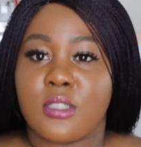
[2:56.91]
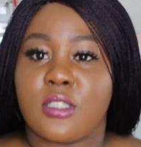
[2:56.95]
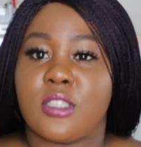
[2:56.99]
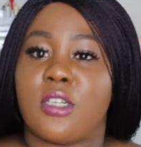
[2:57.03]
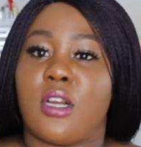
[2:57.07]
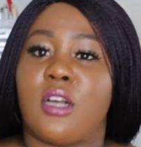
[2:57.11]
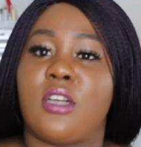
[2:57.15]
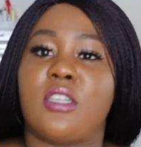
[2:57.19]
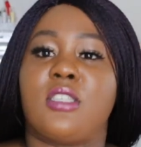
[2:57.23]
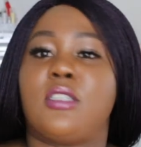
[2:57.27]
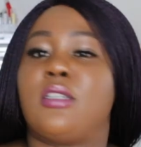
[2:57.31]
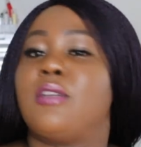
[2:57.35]

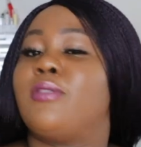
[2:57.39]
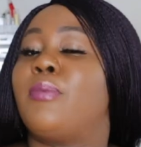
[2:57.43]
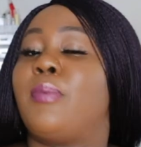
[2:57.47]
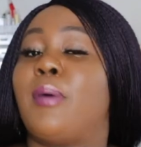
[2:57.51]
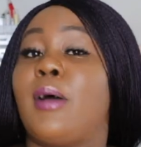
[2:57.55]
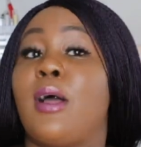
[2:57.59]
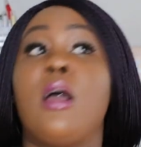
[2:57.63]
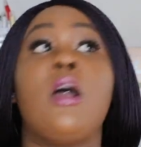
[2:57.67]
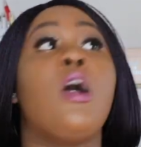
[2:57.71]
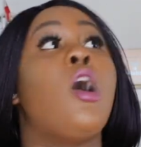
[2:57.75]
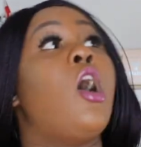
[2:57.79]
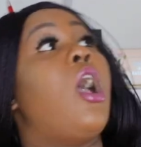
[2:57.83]
Genre, je ne veux
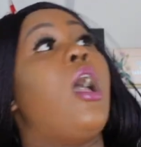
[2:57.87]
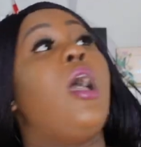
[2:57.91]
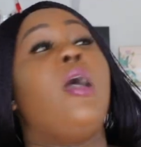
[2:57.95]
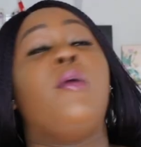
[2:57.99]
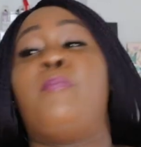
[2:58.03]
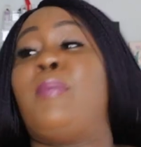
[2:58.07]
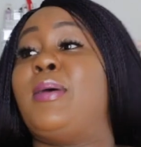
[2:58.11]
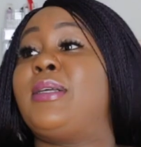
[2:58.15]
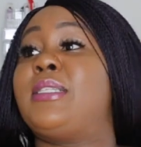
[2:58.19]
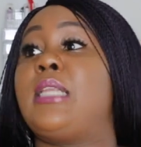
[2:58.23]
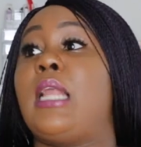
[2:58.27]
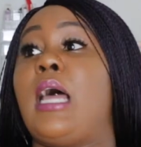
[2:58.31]
pas.
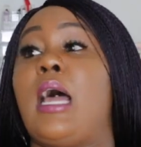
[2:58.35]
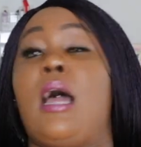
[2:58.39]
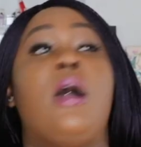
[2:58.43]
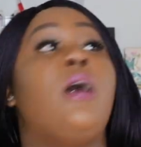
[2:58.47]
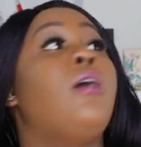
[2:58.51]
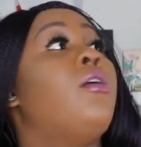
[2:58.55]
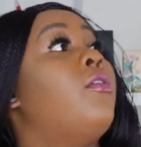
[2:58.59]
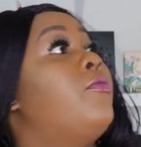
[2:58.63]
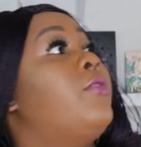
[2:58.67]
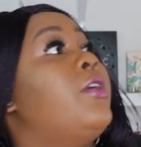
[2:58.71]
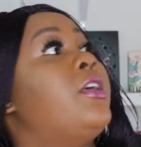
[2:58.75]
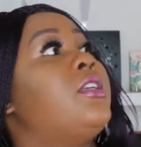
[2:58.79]
Hey, passe là
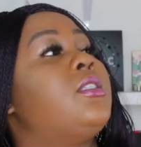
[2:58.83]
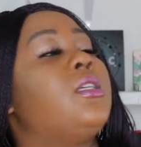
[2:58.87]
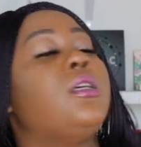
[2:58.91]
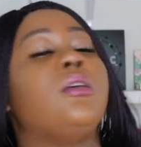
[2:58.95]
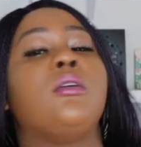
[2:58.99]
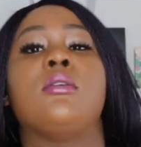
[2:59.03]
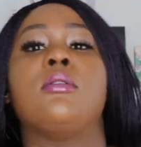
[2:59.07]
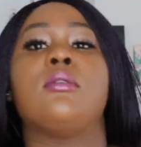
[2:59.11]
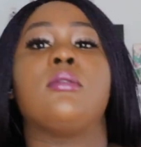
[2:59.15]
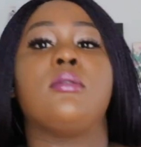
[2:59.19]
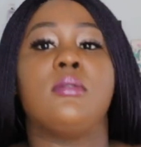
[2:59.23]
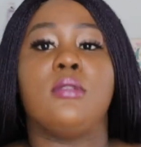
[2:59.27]
Viens
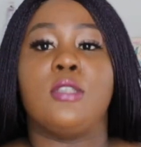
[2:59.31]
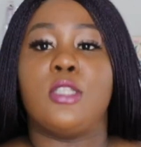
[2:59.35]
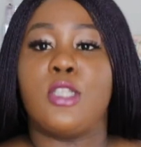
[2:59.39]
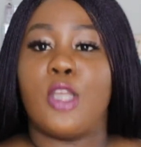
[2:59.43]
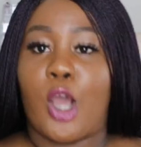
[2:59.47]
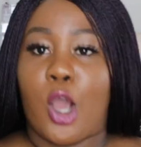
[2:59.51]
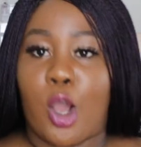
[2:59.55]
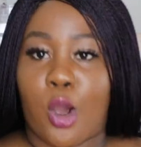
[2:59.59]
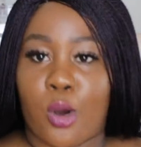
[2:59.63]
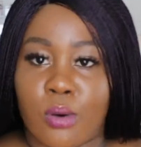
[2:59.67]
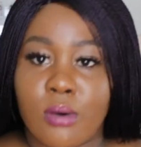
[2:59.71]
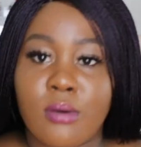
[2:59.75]
ici
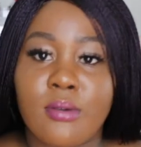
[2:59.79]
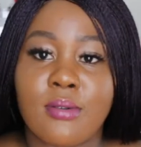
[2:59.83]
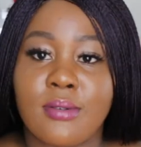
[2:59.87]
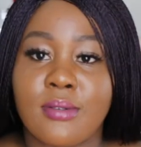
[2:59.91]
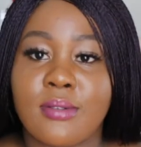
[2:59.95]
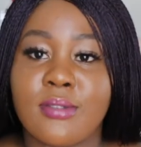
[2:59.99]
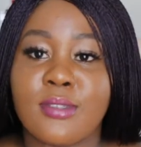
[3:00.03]
Non.